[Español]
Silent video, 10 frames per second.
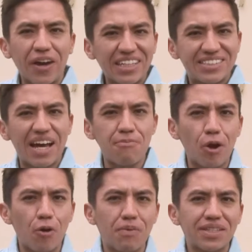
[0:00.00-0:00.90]
esta
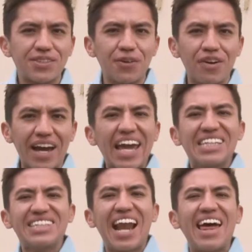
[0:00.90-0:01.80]
preocupación
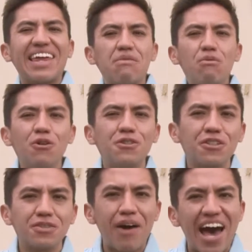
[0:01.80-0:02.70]
es la de
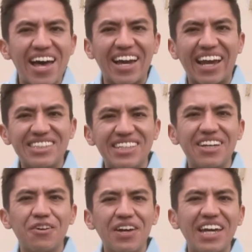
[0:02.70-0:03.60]
muchos padres,
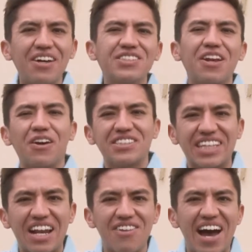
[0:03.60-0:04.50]
incluidos los
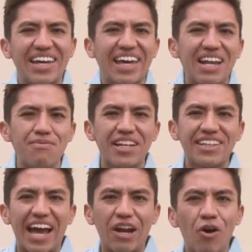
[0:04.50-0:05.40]
del Valle del
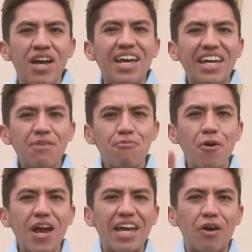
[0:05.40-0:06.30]
Mantaro. Y
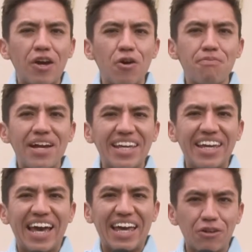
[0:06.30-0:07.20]
por ello, en
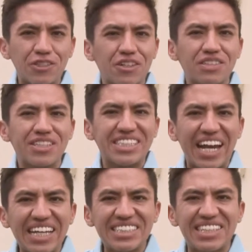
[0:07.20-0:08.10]
compañía de nuestro
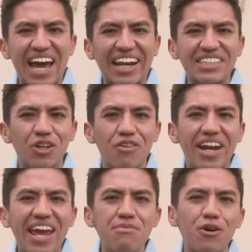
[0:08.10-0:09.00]
especialista,
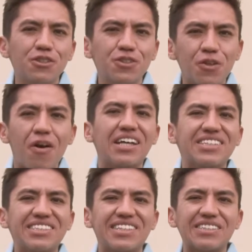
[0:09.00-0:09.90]
resolveremos
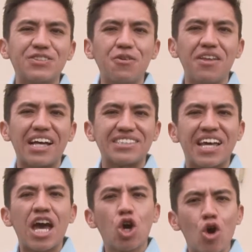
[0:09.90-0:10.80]
todas estas
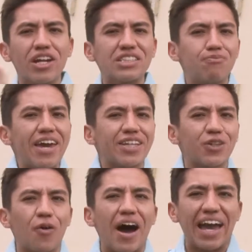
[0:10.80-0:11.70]
dudas con
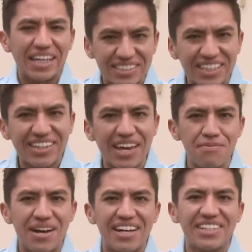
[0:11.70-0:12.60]
respecto a este
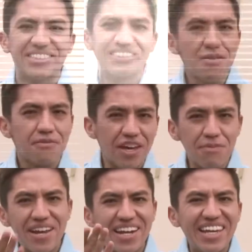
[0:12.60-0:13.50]
tema.
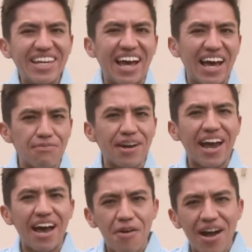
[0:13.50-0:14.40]
Bienvenida
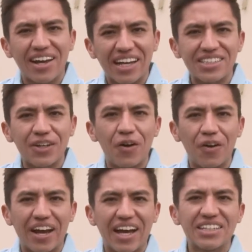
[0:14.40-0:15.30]
para Parabanca,
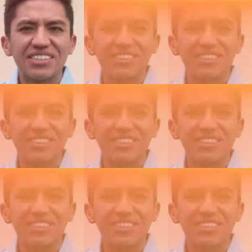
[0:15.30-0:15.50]
psicóloga.